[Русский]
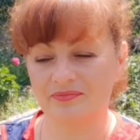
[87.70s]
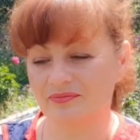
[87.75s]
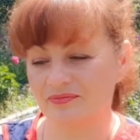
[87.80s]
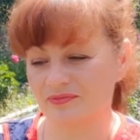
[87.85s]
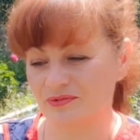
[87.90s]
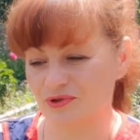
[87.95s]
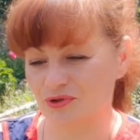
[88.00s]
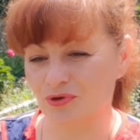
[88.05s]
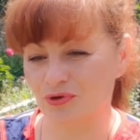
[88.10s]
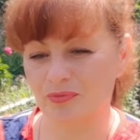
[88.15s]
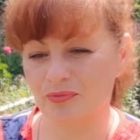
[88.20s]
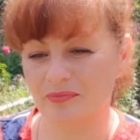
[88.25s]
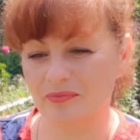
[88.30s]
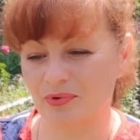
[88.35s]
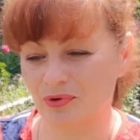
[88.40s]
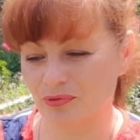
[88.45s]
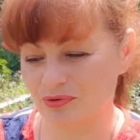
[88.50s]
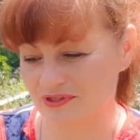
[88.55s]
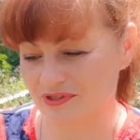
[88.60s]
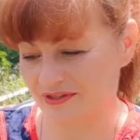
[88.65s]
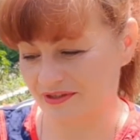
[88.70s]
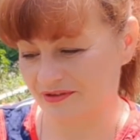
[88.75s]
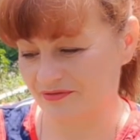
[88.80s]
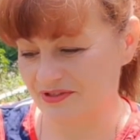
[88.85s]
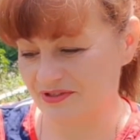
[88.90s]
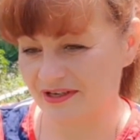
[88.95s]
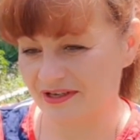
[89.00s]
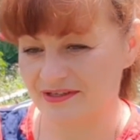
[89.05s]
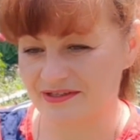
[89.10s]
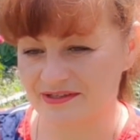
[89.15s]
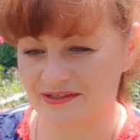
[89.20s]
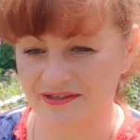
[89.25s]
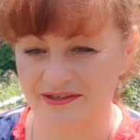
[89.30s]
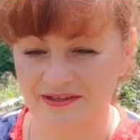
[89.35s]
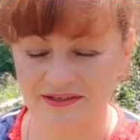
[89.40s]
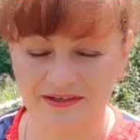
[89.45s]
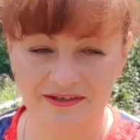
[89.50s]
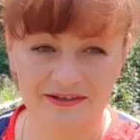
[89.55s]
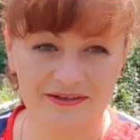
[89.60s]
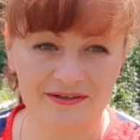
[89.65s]
чтобы просто взять
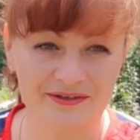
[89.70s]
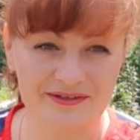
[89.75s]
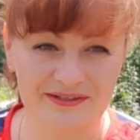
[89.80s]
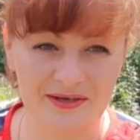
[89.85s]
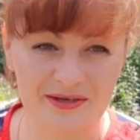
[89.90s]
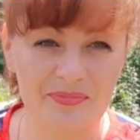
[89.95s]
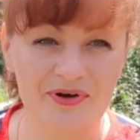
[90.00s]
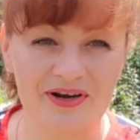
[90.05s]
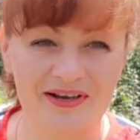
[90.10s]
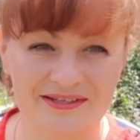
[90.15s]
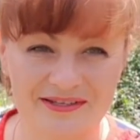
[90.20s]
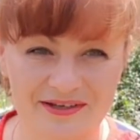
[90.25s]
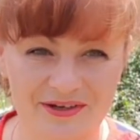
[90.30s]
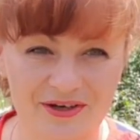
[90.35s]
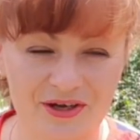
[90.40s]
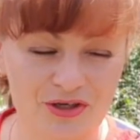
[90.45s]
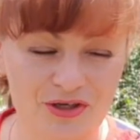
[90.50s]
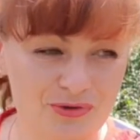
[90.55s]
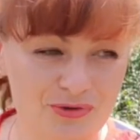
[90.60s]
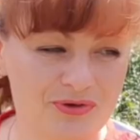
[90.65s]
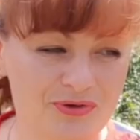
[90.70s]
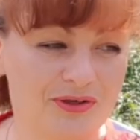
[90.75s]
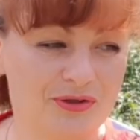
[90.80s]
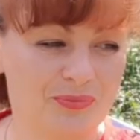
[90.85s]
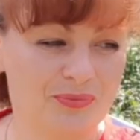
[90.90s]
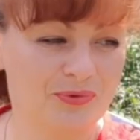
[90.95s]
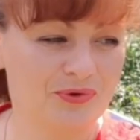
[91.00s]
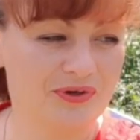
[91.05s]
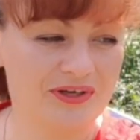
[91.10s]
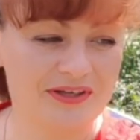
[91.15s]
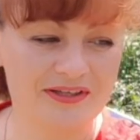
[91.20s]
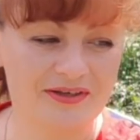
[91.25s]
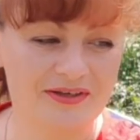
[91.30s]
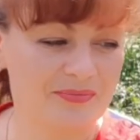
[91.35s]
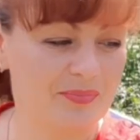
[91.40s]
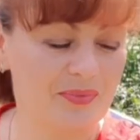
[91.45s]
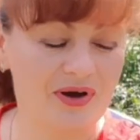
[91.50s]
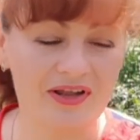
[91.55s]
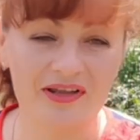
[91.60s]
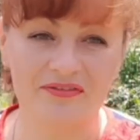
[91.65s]
и забрать горшок, я думаю, это
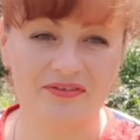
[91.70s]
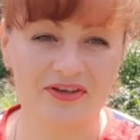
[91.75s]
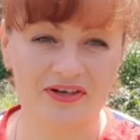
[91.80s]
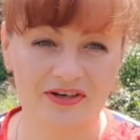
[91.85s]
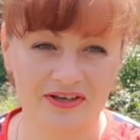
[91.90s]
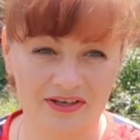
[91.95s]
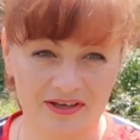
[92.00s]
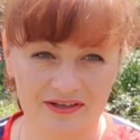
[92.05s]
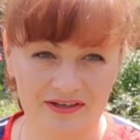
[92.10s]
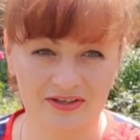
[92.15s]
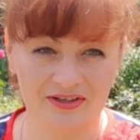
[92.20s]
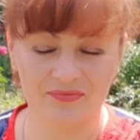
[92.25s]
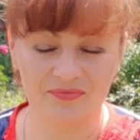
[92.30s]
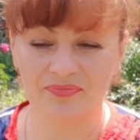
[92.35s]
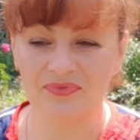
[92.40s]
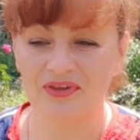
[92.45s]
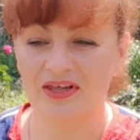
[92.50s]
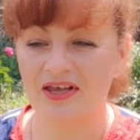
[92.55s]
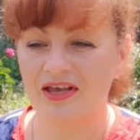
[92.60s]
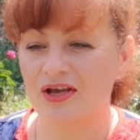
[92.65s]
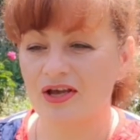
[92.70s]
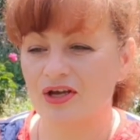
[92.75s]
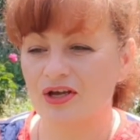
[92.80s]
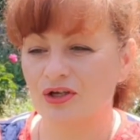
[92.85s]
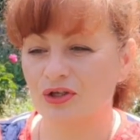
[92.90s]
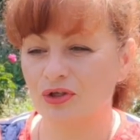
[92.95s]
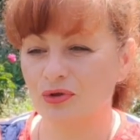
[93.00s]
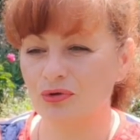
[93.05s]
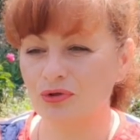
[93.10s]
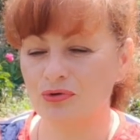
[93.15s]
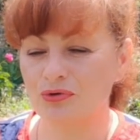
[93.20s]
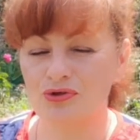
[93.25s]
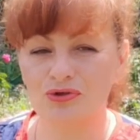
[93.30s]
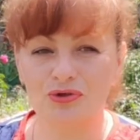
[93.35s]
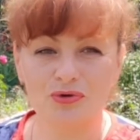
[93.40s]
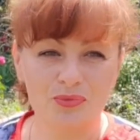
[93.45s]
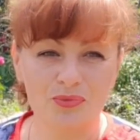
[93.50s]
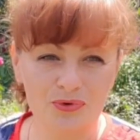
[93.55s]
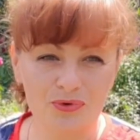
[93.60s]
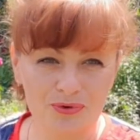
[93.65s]
маловероятно. Но то, что
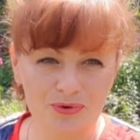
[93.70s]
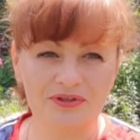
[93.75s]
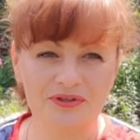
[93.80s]
могут